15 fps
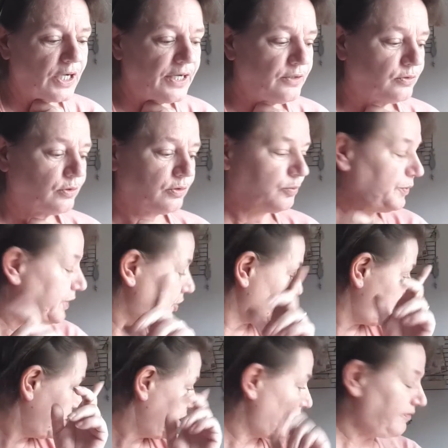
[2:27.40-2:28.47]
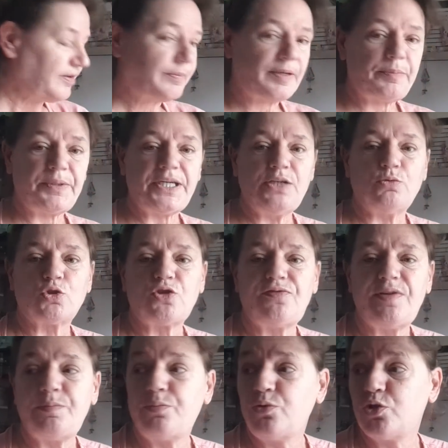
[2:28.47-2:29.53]
Alors oui, je ne l'avais pas pris, donc je
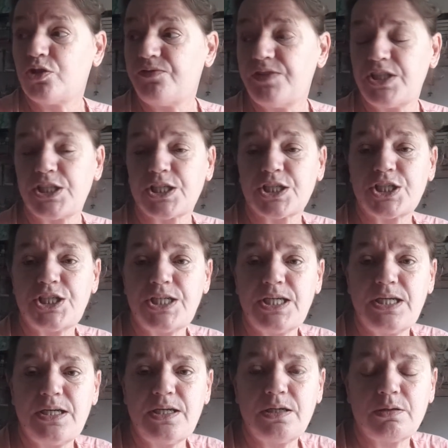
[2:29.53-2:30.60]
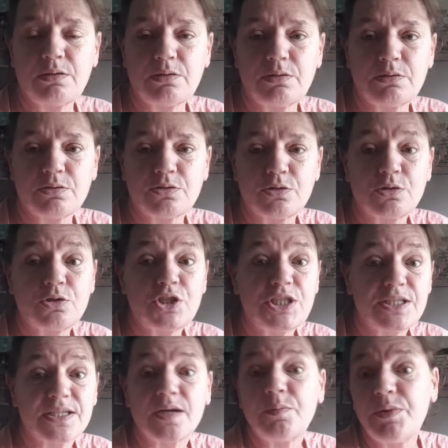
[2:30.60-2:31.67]
fais pause, je vais chercher ce que
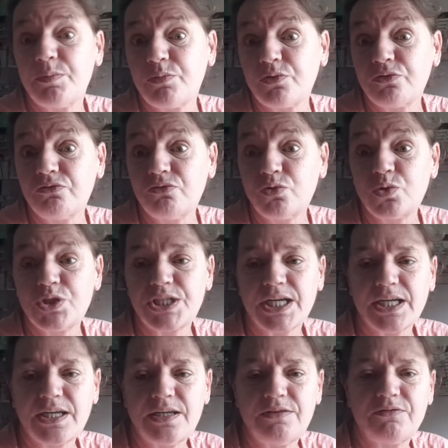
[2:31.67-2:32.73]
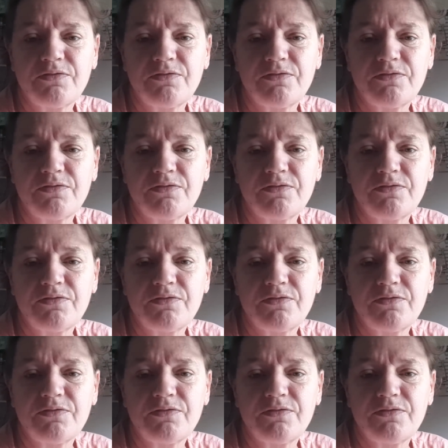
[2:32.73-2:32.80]
j'ai scrappé pour vous. J'arrive.